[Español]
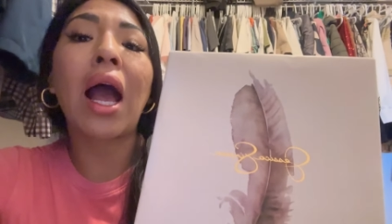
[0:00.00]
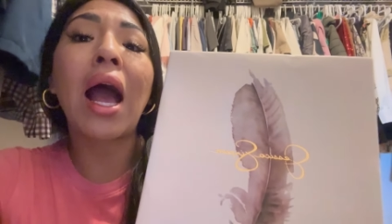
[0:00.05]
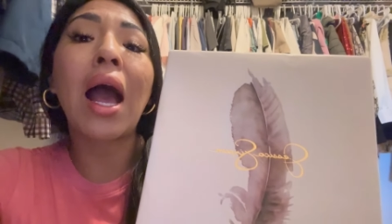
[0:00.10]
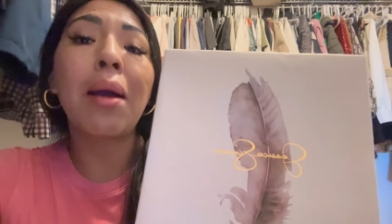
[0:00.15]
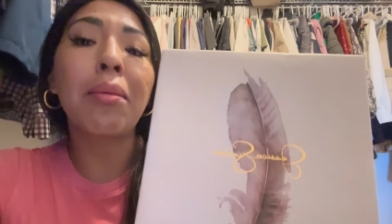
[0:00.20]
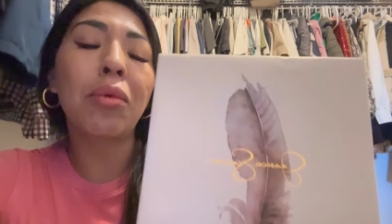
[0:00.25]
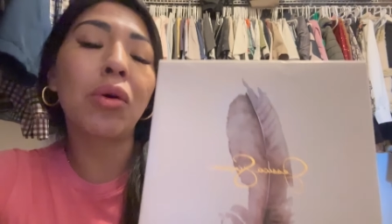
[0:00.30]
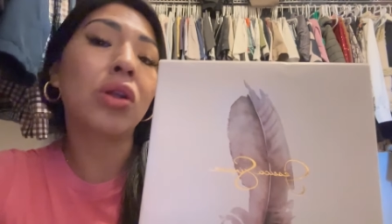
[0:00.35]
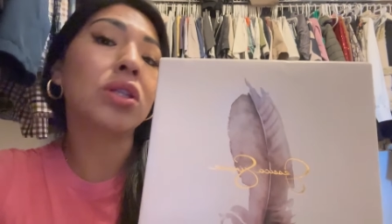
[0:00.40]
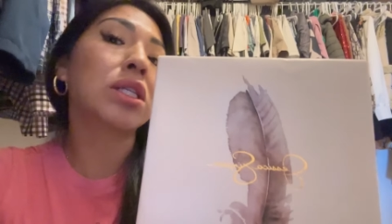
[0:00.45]

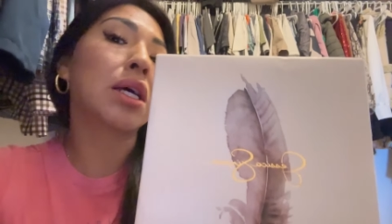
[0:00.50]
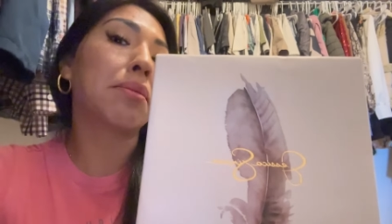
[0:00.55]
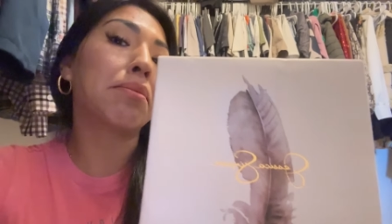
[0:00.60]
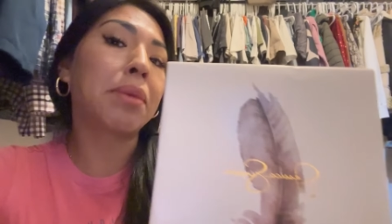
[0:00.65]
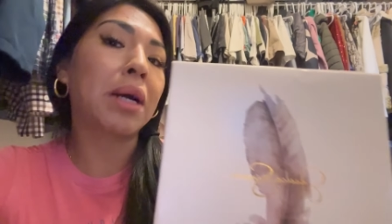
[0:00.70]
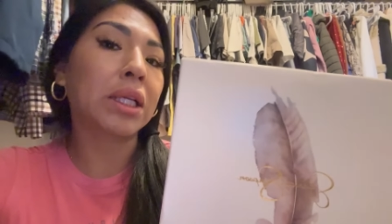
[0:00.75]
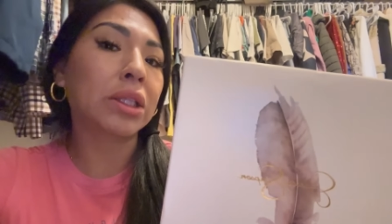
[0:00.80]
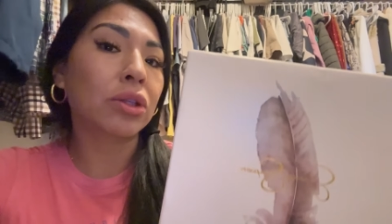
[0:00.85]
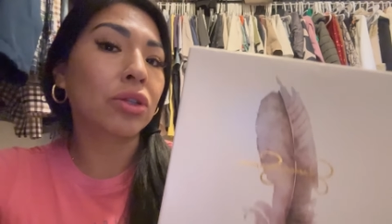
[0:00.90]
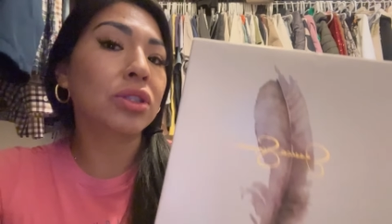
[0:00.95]
Amo los
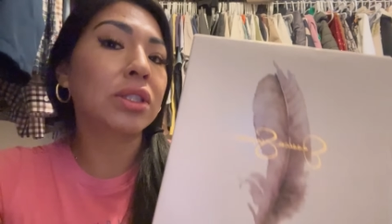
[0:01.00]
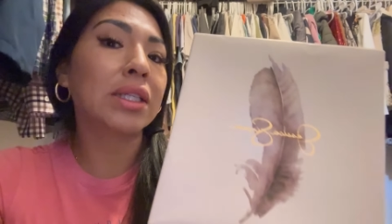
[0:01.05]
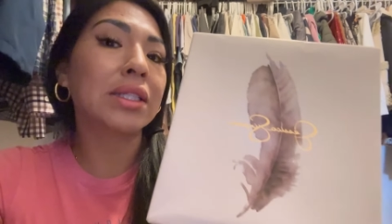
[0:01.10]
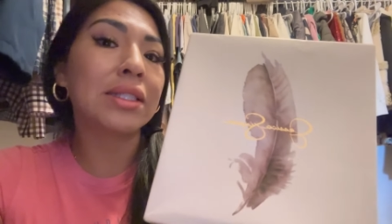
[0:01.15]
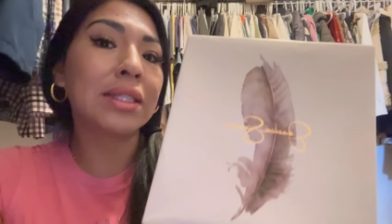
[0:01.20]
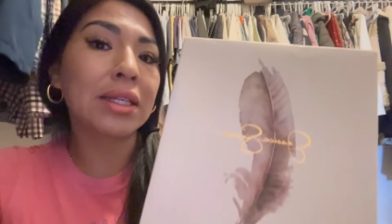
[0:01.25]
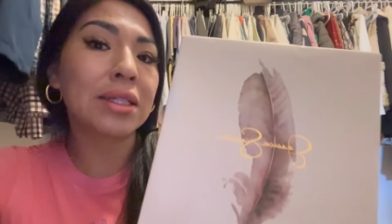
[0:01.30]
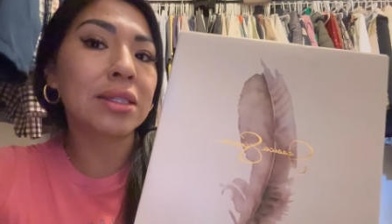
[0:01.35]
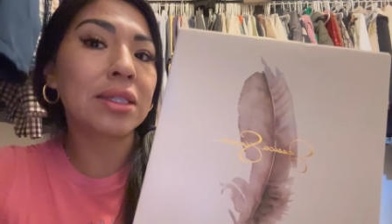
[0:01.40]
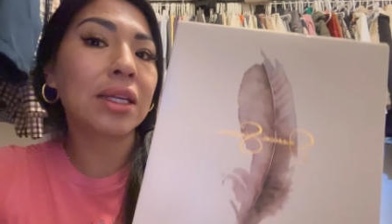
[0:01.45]
zapatos de
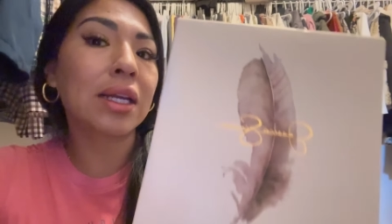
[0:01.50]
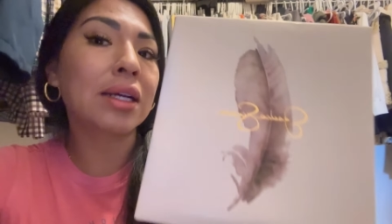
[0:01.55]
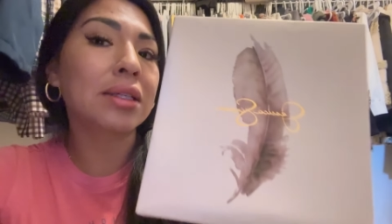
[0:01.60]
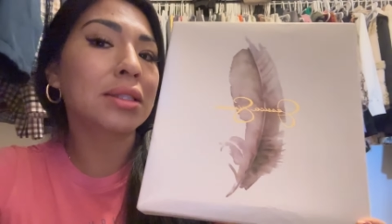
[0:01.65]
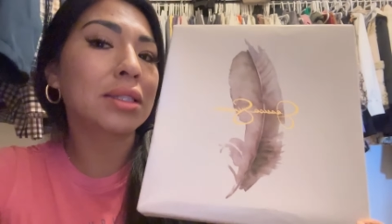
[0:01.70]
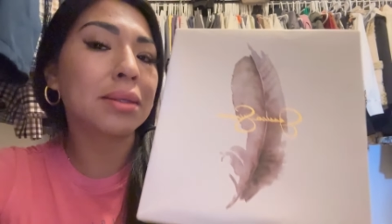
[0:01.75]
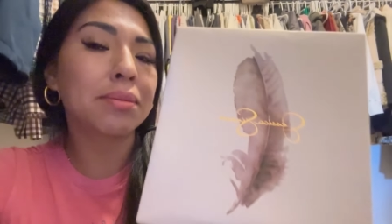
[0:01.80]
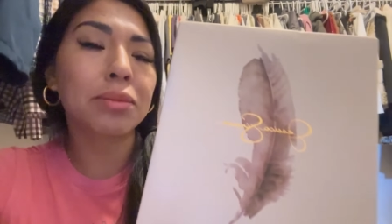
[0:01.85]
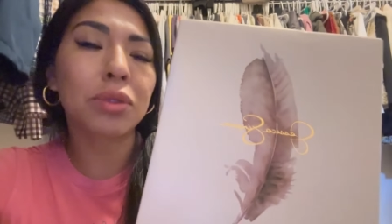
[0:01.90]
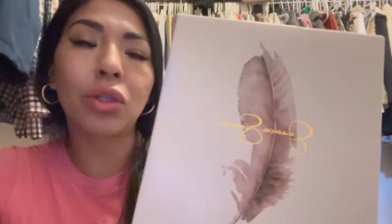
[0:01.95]
Jessica
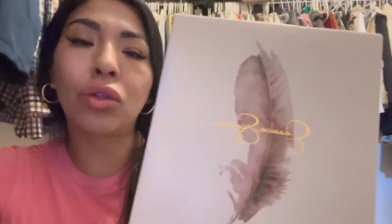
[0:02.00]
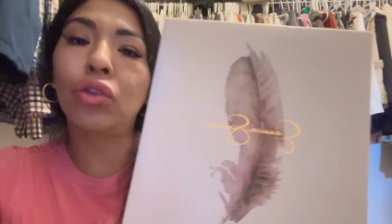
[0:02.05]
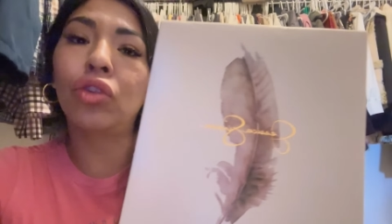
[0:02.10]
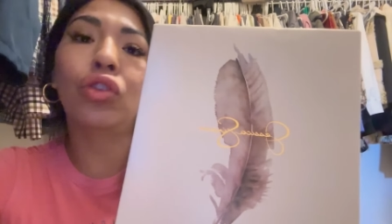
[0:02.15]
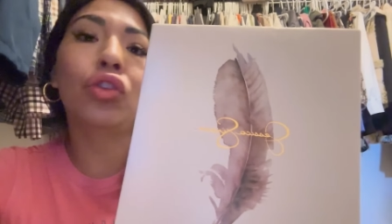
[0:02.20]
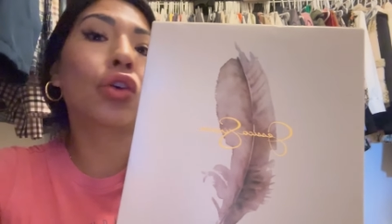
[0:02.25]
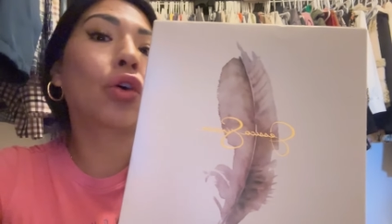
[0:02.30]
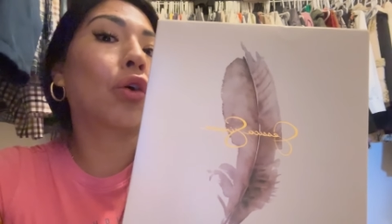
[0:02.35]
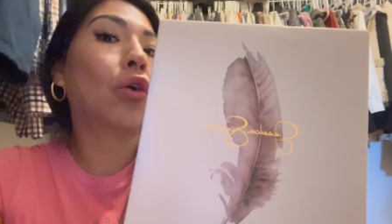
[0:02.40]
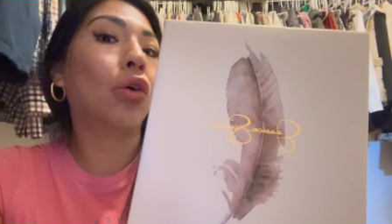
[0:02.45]
Simpson.
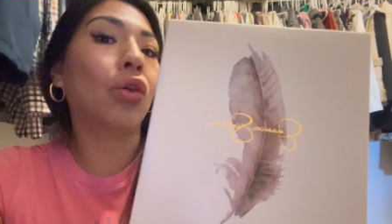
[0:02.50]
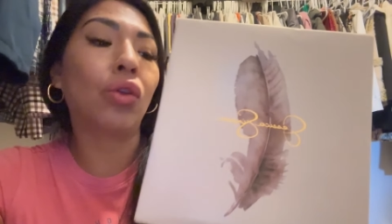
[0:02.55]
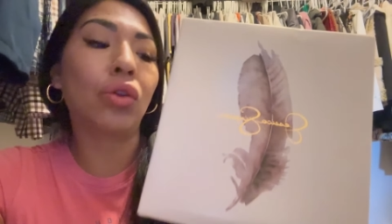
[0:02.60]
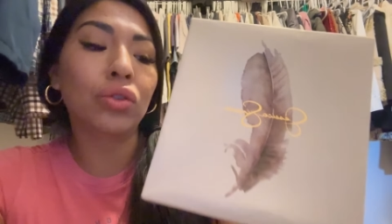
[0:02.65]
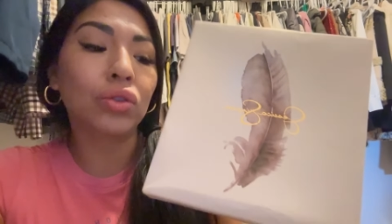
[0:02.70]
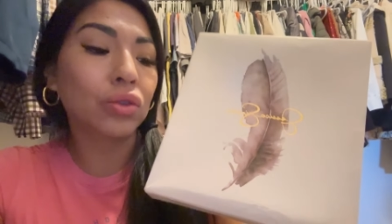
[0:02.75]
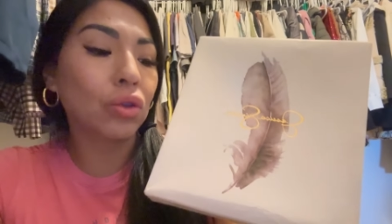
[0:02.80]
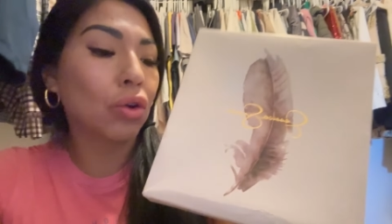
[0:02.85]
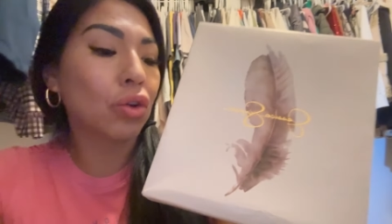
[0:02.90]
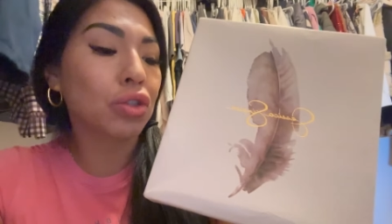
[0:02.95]

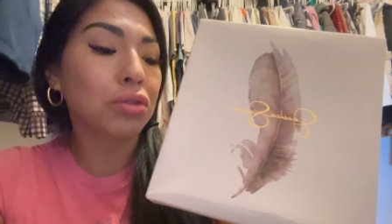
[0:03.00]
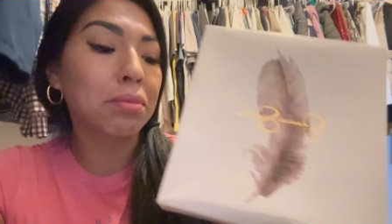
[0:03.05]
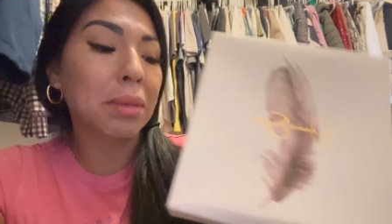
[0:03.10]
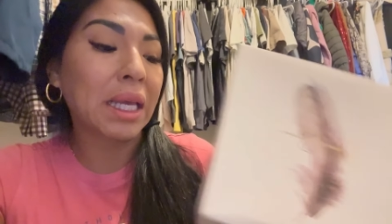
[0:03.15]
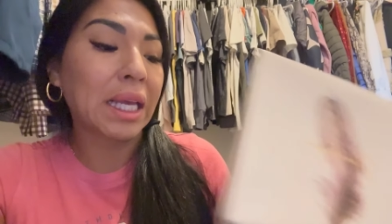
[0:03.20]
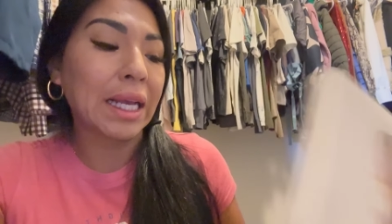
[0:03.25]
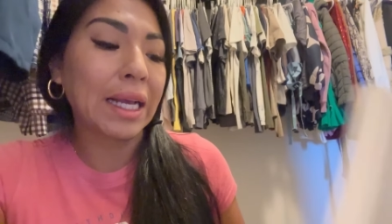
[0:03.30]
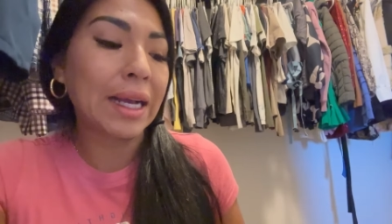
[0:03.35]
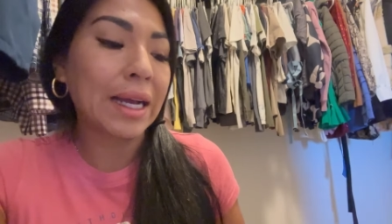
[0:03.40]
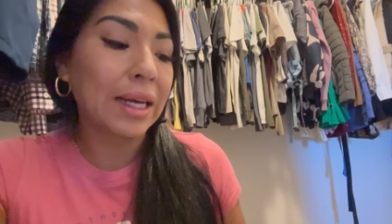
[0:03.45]
Todos, todos me
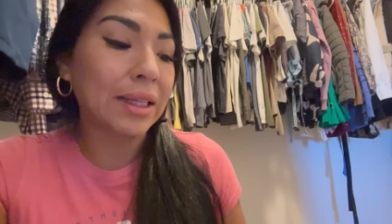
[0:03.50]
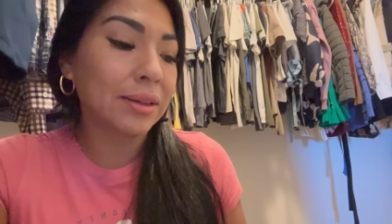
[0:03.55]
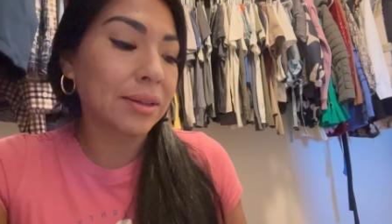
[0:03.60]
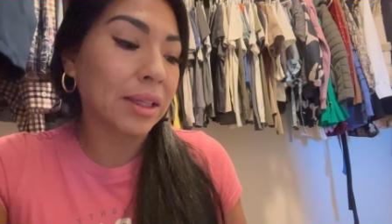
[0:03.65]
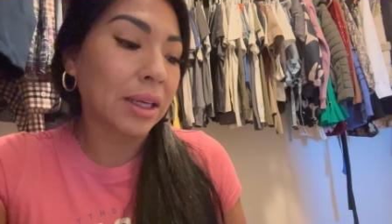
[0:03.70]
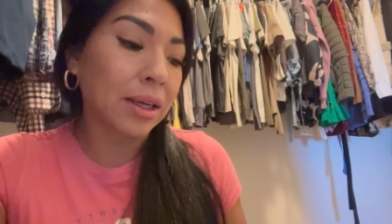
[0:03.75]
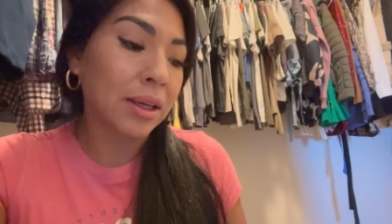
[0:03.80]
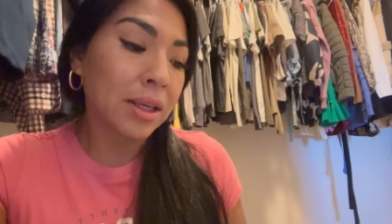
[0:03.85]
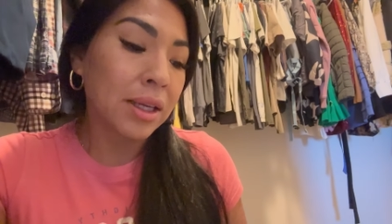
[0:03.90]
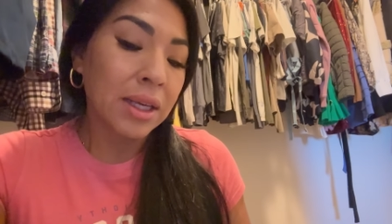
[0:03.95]

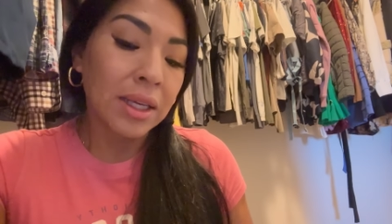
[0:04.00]
encantan.